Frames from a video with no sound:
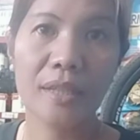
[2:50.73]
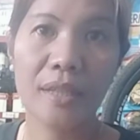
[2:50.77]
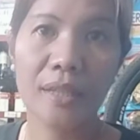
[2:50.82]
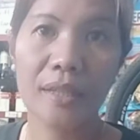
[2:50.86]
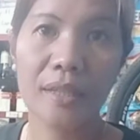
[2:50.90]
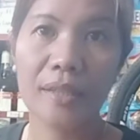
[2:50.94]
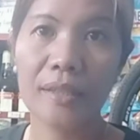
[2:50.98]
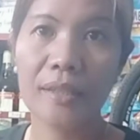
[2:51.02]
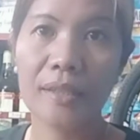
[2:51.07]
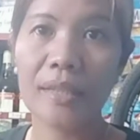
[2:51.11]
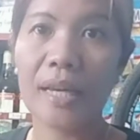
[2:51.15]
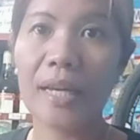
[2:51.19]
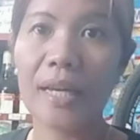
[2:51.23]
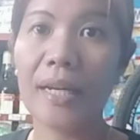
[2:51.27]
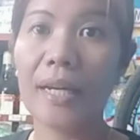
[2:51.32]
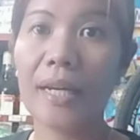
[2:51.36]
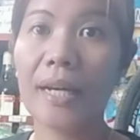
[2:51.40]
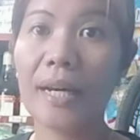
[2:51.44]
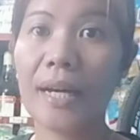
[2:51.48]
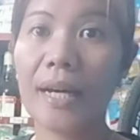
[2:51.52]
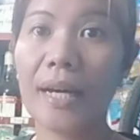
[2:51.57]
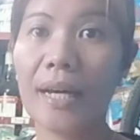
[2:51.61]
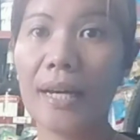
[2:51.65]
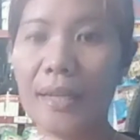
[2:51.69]
sana
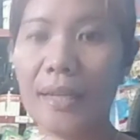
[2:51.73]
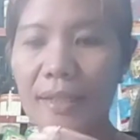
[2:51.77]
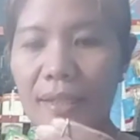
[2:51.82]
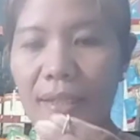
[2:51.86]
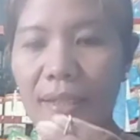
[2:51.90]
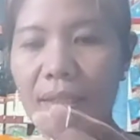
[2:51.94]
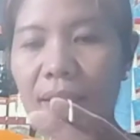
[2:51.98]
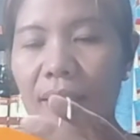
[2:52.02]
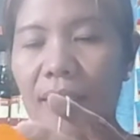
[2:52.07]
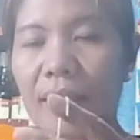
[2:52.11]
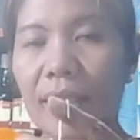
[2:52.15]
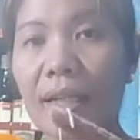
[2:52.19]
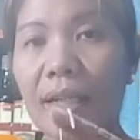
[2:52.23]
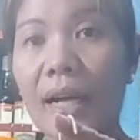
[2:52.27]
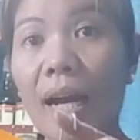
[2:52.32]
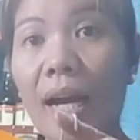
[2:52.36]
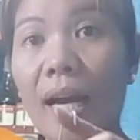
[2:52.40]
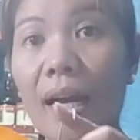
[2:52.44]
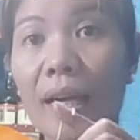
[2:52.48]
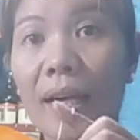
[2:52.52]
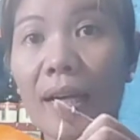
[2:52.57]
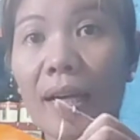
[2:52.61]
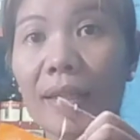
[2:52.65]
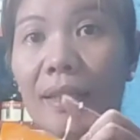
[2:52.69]
nga, hindi
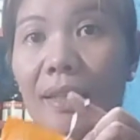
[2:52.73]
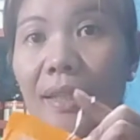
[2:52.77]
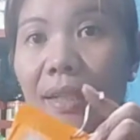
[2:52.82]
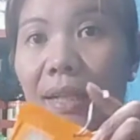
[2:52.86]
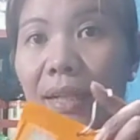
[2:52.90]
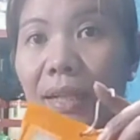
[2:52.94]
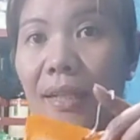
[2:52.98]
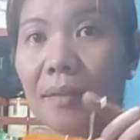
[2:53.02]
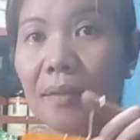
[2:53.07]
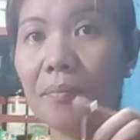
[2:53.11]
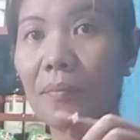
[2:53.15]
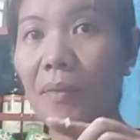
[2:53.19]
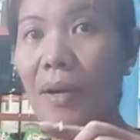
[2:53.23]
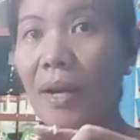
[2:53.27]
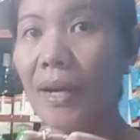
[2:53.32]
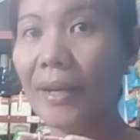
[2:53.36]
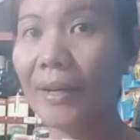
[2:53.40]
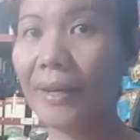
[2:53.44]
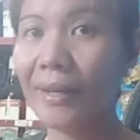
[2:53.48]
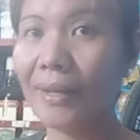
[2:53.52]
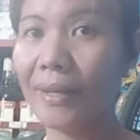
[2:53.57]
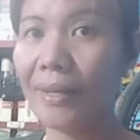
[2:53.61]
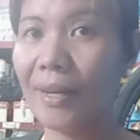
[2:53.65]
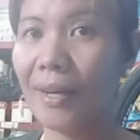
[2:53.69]
kakagatin ng mga
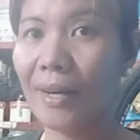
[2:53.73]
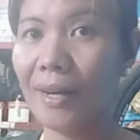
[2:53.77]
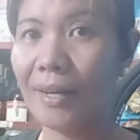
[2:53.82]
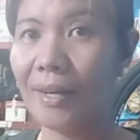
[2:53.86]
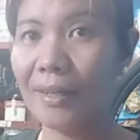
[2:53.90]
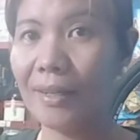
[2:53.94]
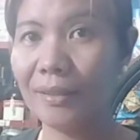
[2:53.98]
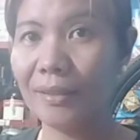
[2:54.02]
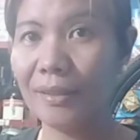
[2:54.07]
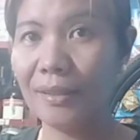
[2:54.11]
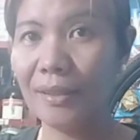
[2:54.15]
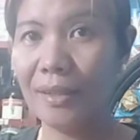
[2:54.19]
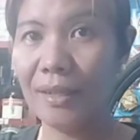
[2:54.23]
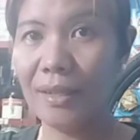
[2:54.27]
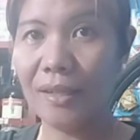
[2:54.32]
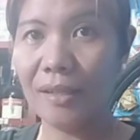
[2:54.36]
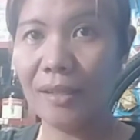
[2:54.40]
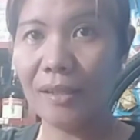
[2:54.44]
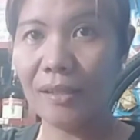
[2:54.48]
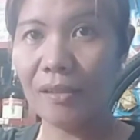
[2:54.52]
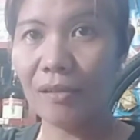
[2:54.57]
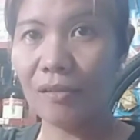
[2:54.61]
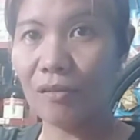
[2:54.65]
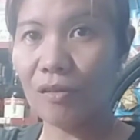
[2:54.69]
daga.
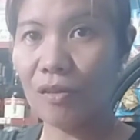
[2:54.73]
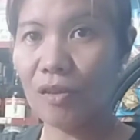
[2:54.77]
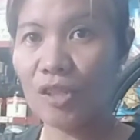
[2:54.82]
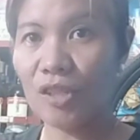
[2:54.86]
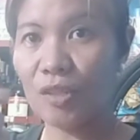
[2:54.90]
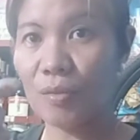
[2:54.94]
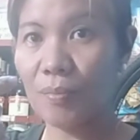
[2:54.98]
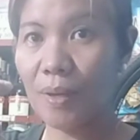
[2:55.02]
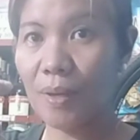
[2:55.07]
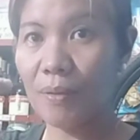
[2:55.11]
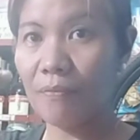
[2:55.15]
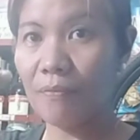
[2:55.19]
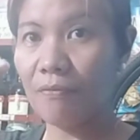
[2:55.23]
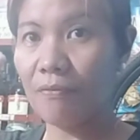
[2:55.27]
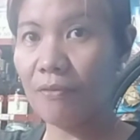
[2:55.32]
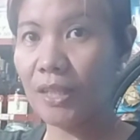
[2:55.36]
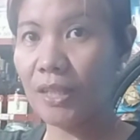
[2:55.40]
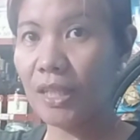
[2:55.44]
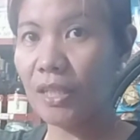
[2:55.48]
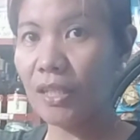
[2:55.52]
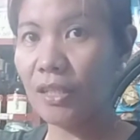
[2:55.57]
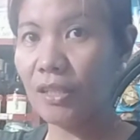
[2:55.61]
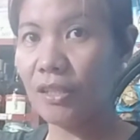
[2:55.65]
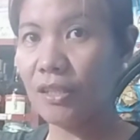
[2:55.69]
Brush my
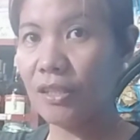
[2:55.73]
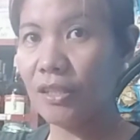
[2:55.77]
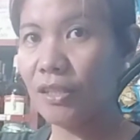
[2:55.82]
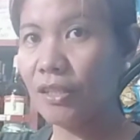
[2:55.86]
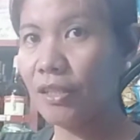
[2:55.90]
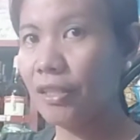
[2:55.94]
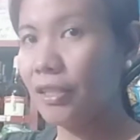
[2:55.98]
finger.